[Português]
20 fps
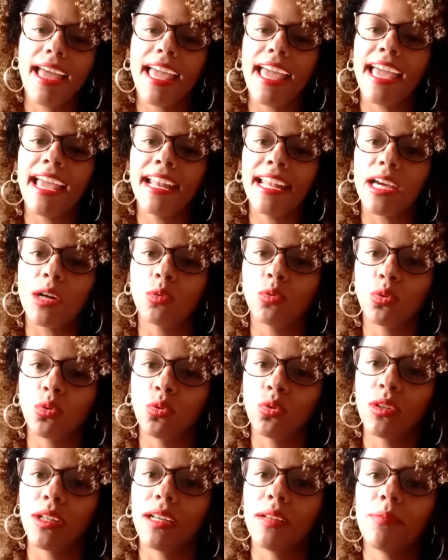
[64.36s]
Ela é
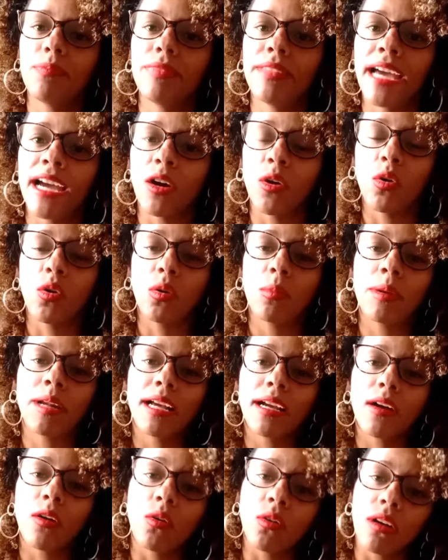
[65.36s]
autora da
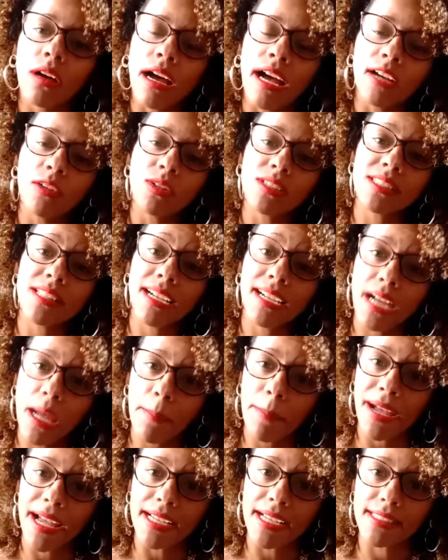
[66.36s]
obra Águas da
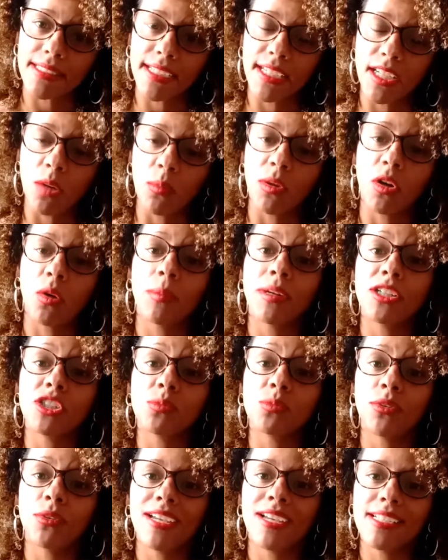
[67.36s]
Cabaça, que é uma obra
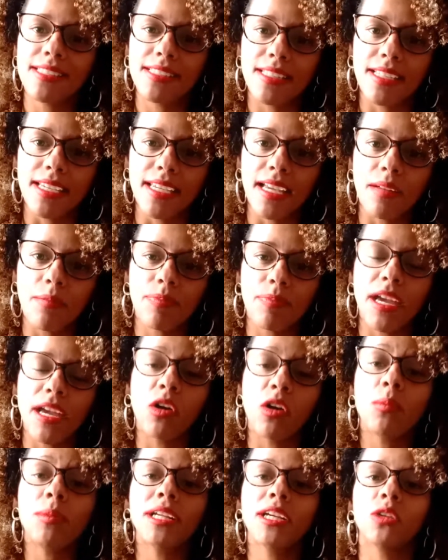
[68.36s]
de poesia.
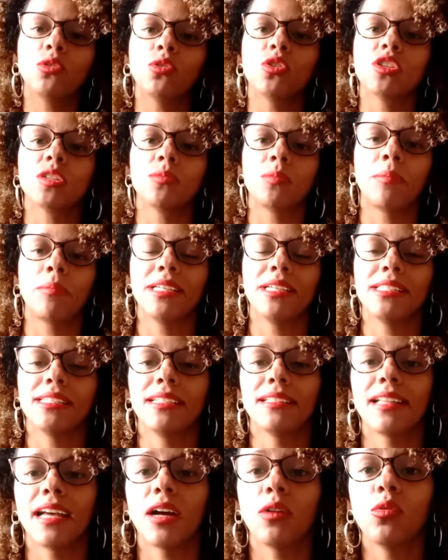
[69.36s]
A obra que eu trouxe para
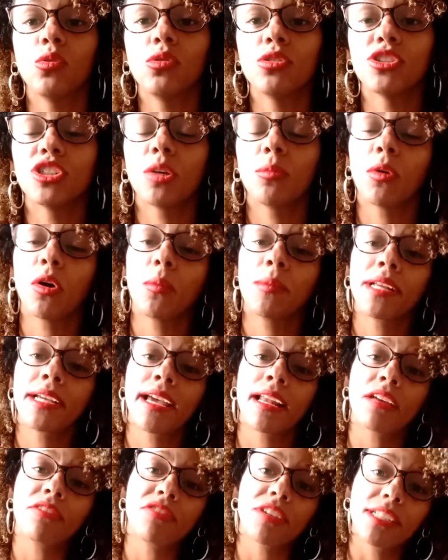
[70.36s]
apresentar hoje é uma obra que
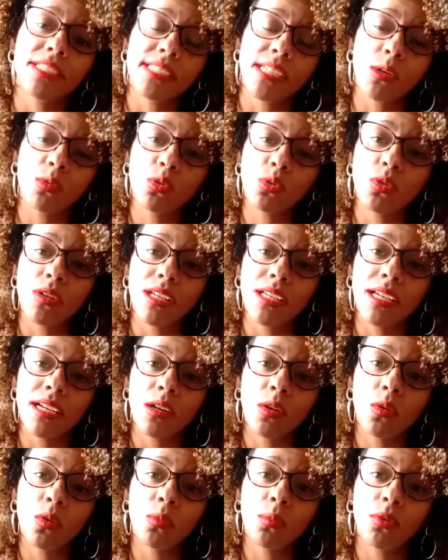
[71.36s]
ela fez em autoria
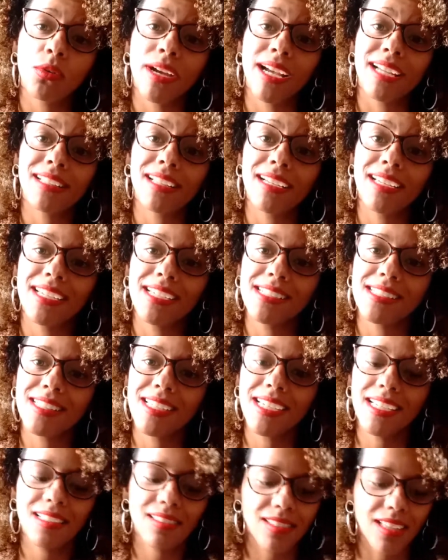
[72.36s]
com o poeta Kins
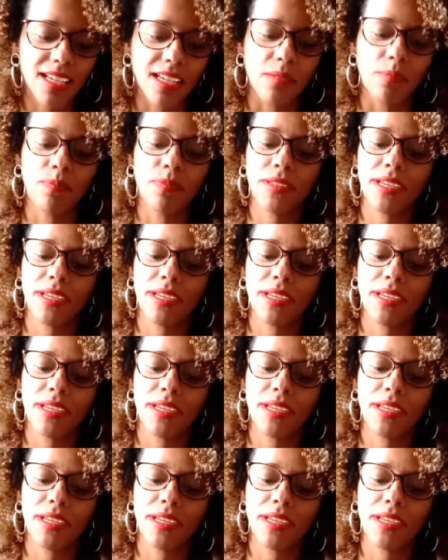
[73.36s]
Quintê.